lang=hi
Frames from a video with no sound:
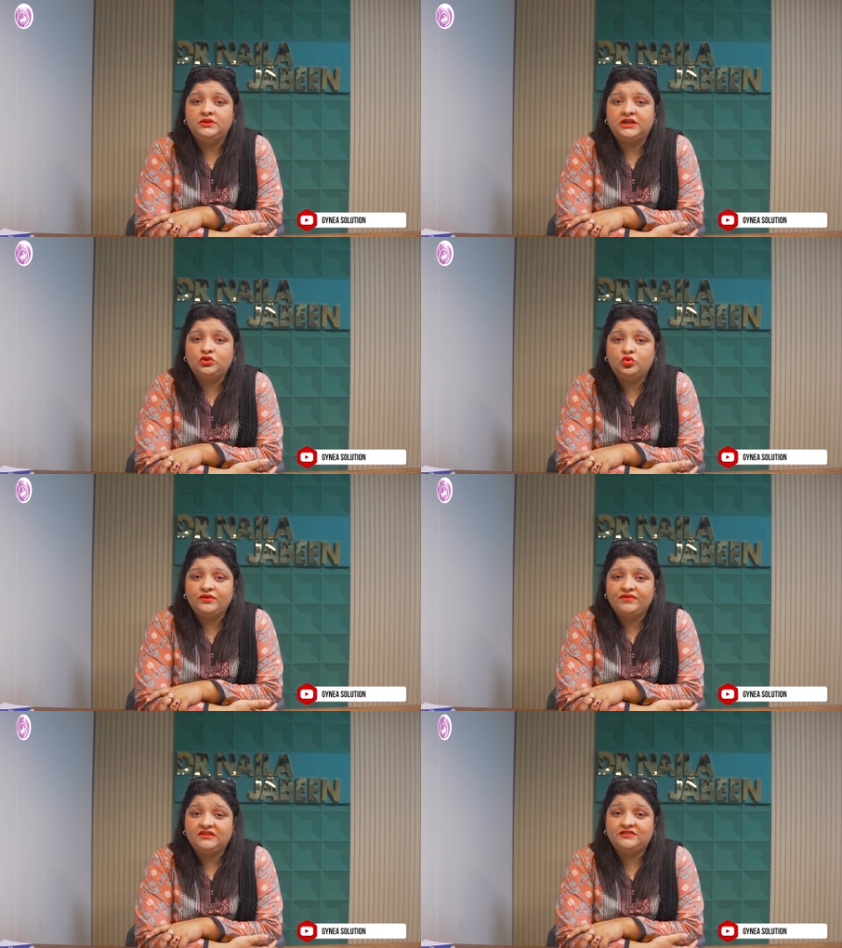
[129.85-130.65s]
दर्दों
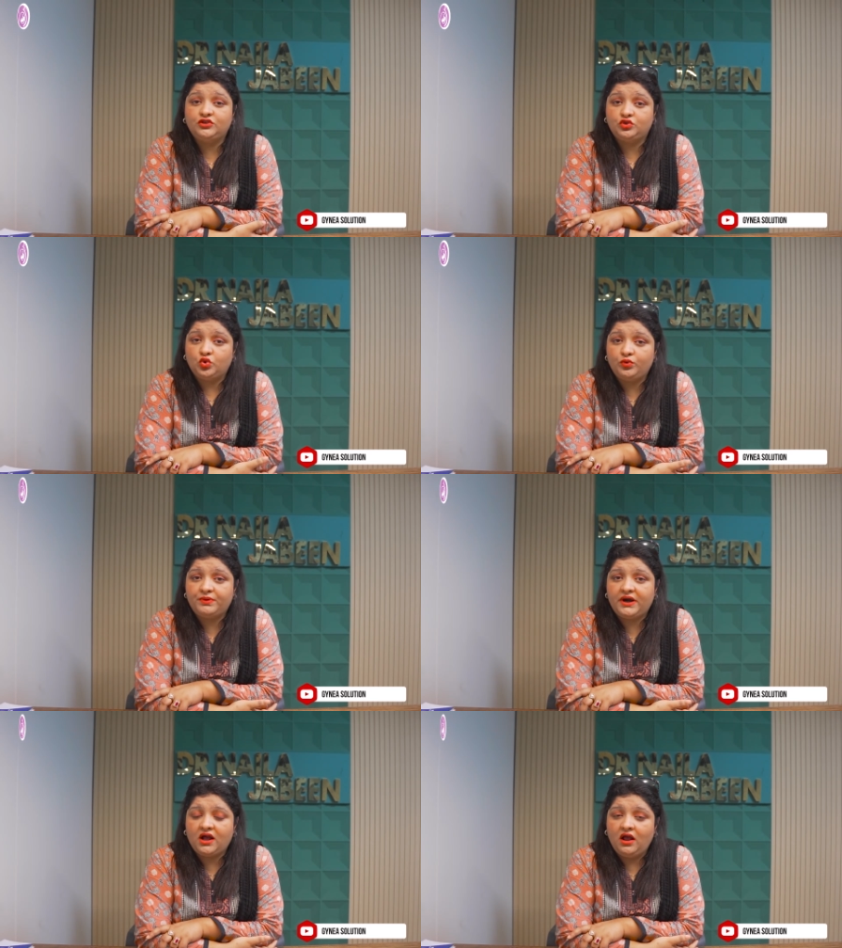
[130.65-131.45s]
की वजह से जोर
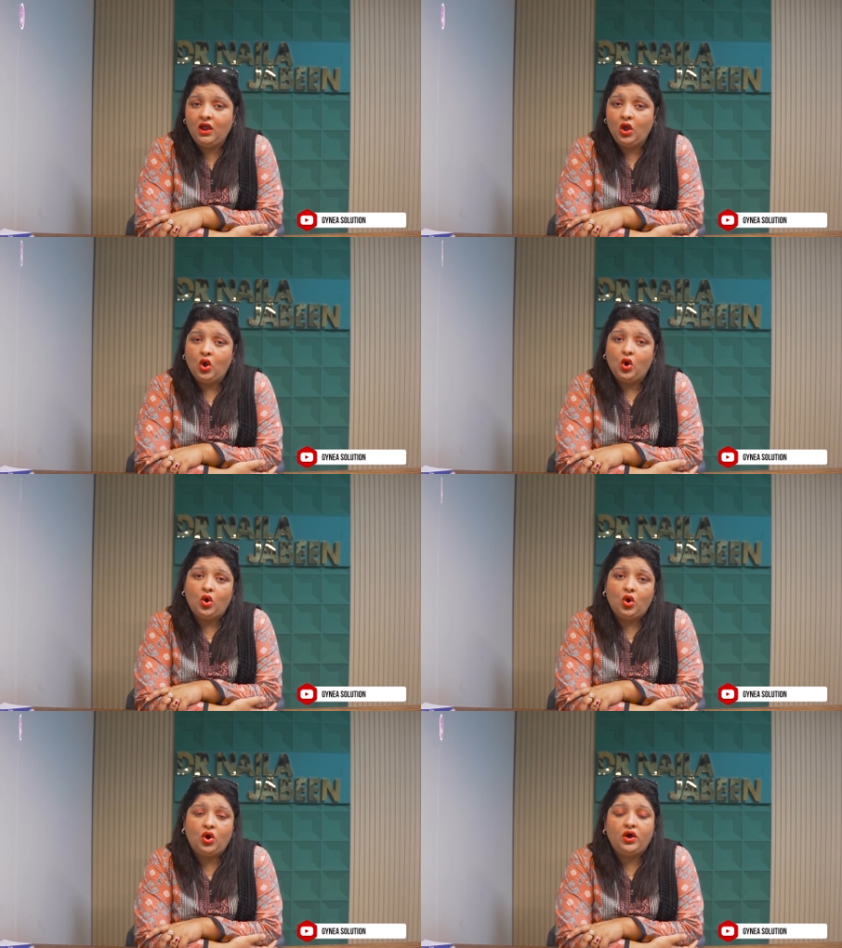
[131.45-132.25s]
पड़ा
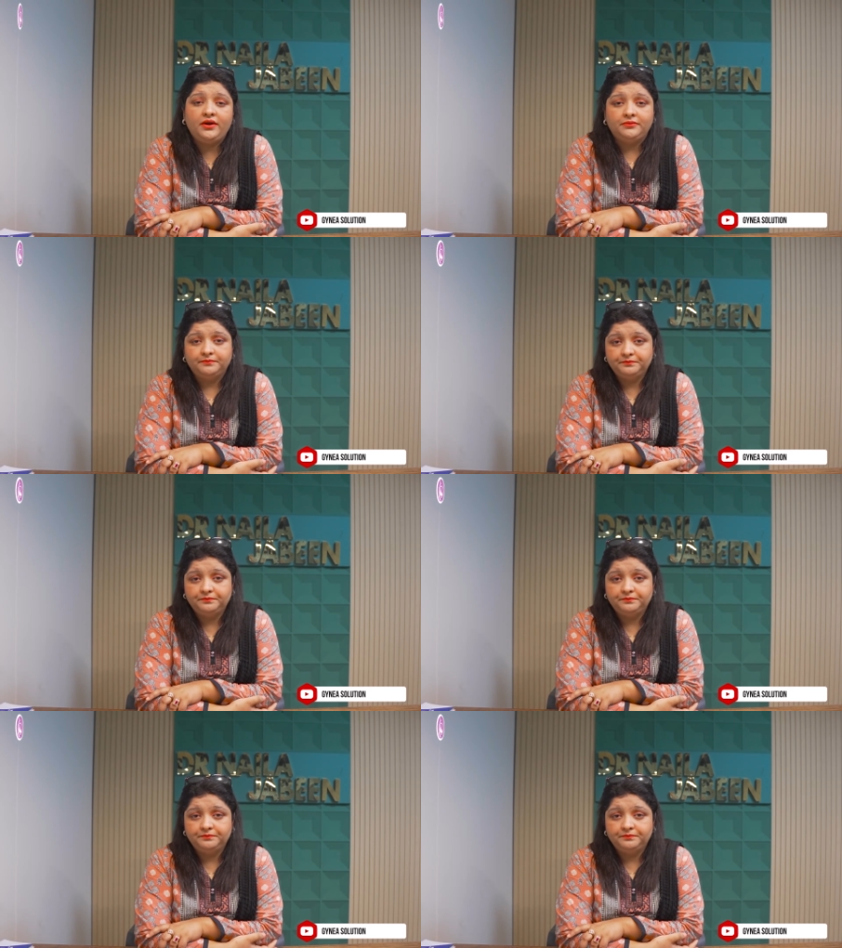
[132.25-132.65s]
और